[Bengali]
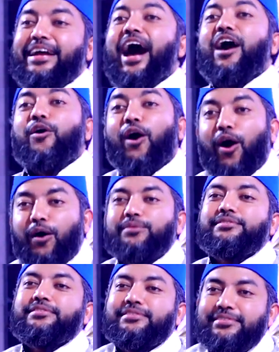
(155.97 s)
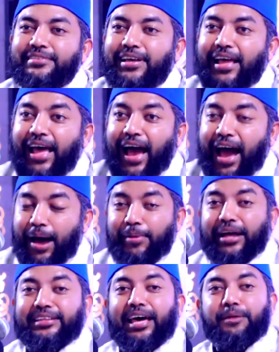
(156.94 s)
কারণ
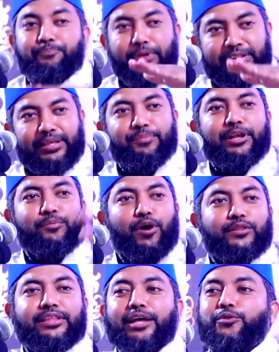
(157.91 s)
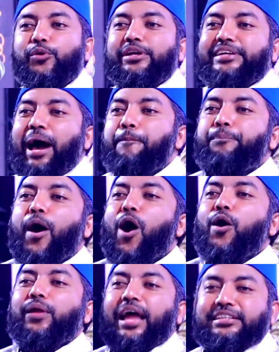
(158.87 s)
আমাদের পৃথিবীর মধ্যে দুইটা
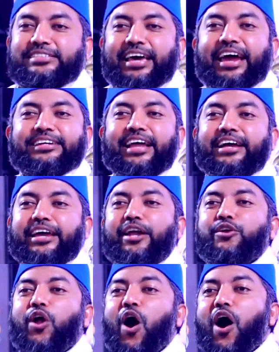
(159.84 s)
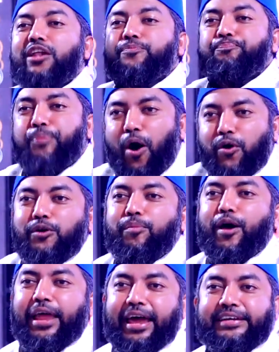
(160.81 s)
পোল আছে একটাকে নর্থ পোল
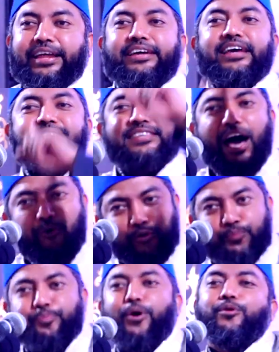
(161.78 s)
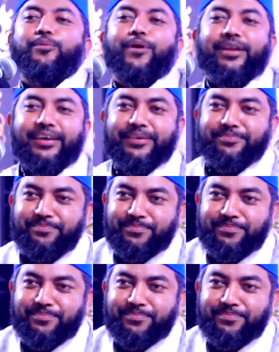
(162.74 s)
বলে একটাকে সাউথ পোল বলে